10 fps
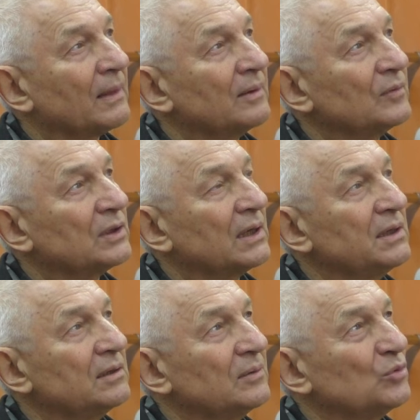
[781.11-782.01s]
вот
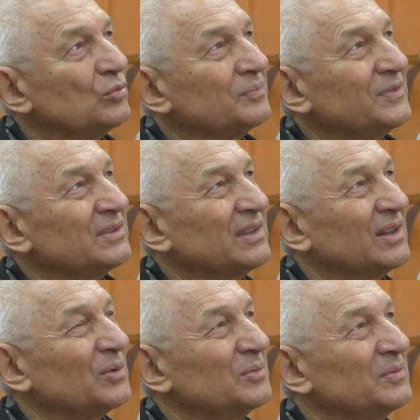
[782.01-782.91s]
какие-то, ну, не
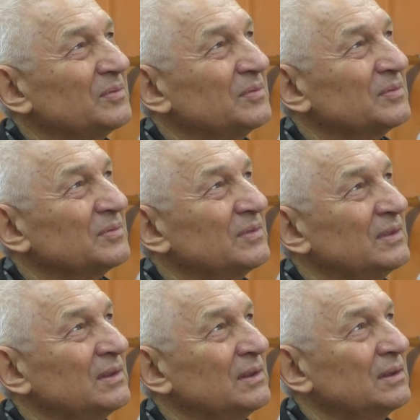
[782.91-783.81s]
знаю,
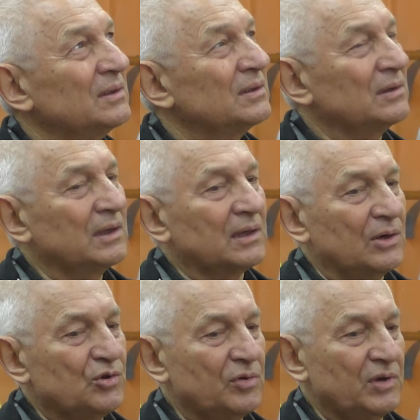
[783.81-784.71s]

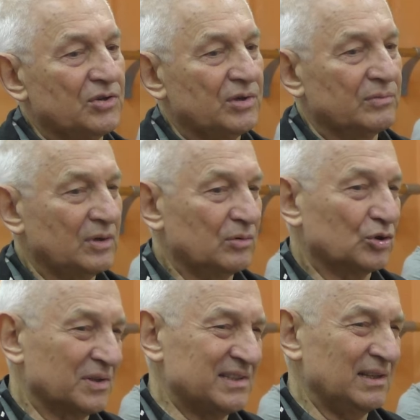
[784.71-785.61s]
долгоиграющая вещь. Тебе
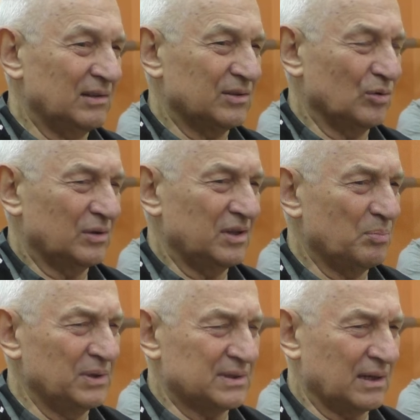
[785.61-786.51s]
нужно сделать, но вот не
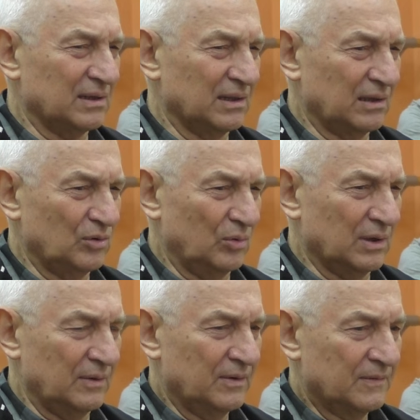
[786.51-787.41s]
быстро, это
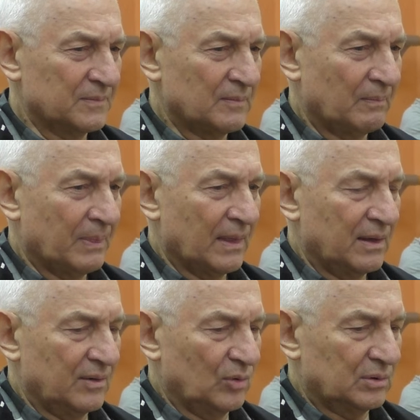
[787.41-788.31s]
надолго.
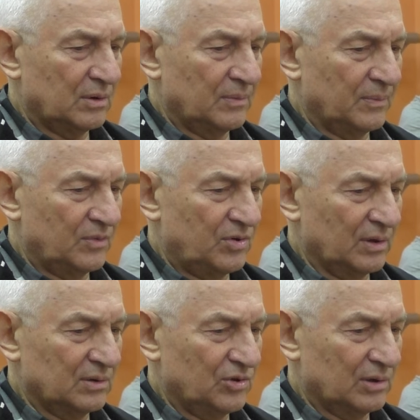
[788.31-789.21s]
И вот
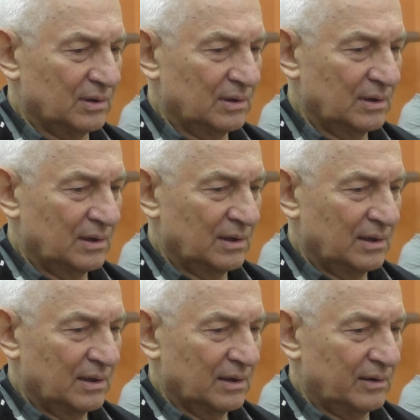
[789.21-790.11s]
человек, значит,
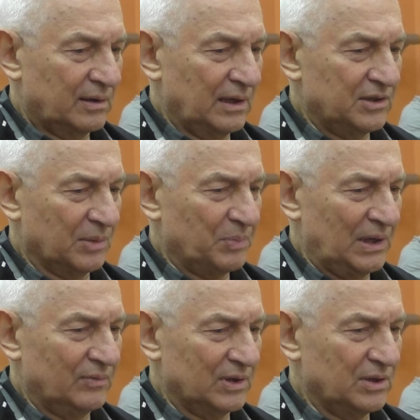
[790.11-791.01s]
говорит, я
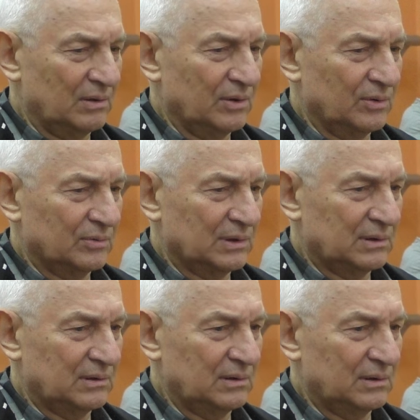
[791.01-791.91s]
терпеливо делаю, ды
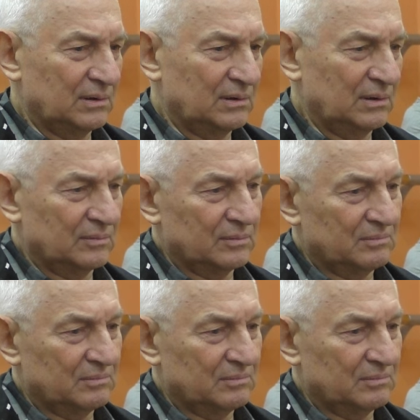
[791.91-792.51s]
да, да, да, да, да,